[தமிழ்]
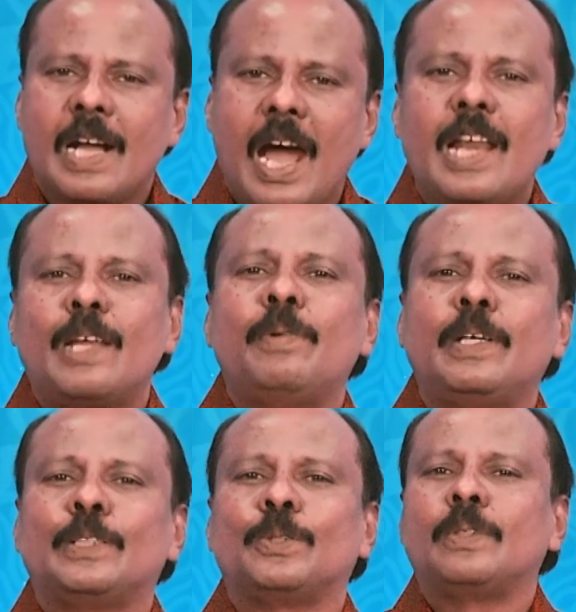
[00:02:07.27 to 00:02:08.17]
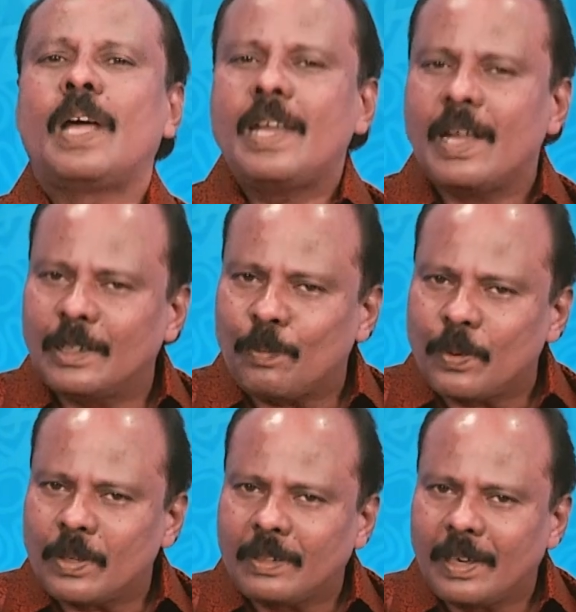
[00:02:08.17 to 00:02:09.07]
காரணம் என்று சொன்னால் அந்த
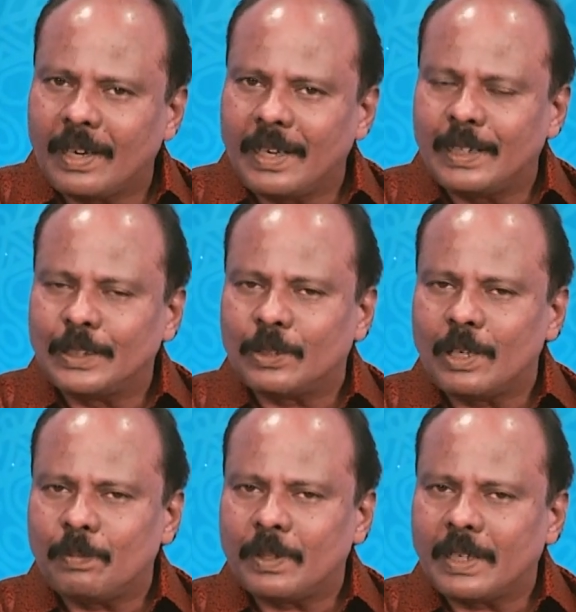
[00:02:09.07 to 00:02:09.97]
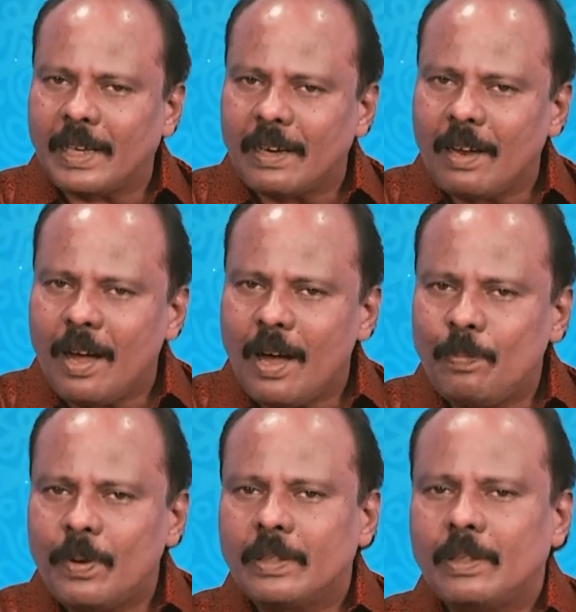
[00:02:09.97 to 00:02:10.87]
பொருத்தங்கள் என்று சொல்லப்படுகிற எல்லா
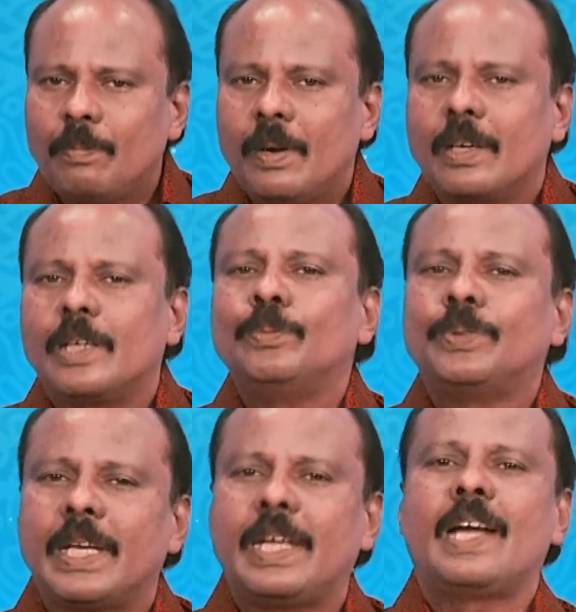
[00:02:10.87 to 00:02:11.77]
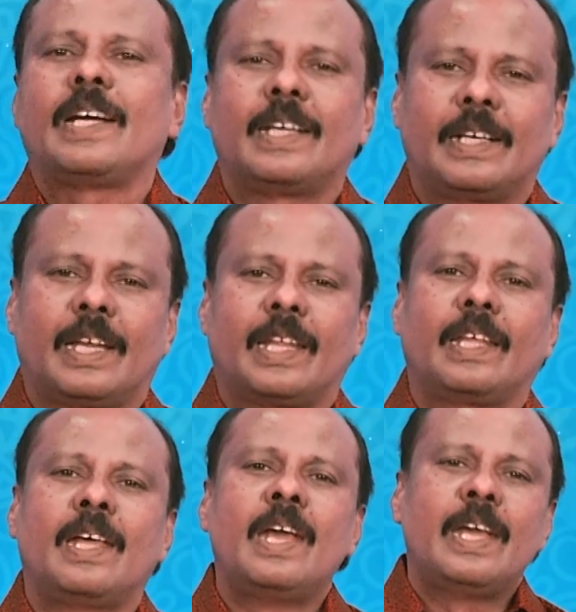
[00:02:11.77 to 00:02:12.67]
பொருத்தப்பாடுகளும் சரியாக இருக்கிறது
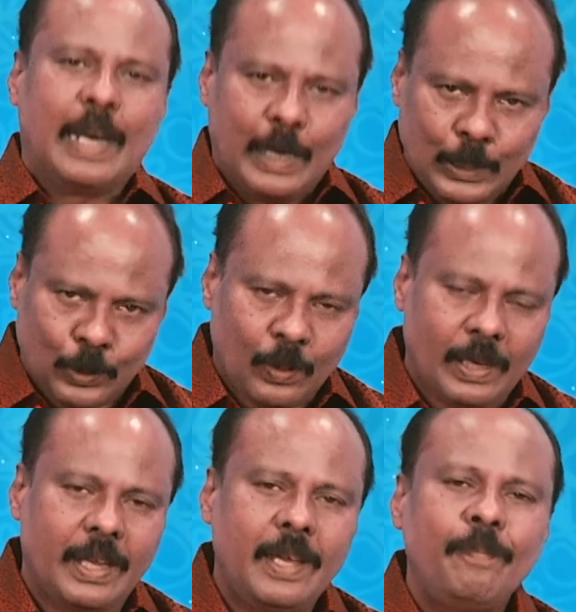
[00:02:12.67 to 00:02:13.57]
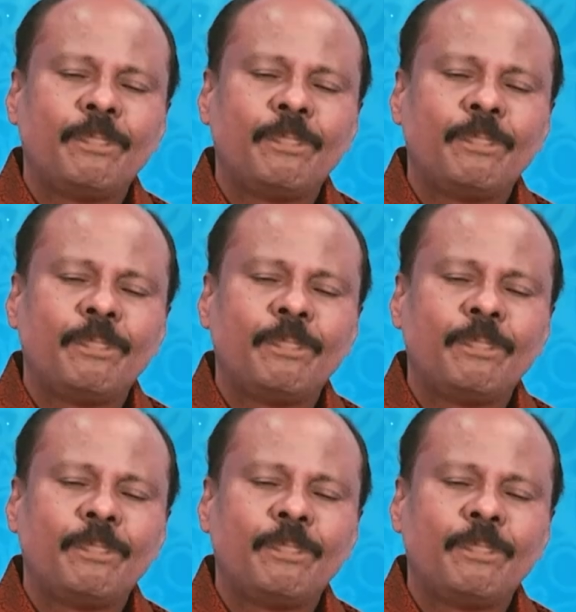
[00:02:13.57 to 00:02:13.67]
என்று சொல்லி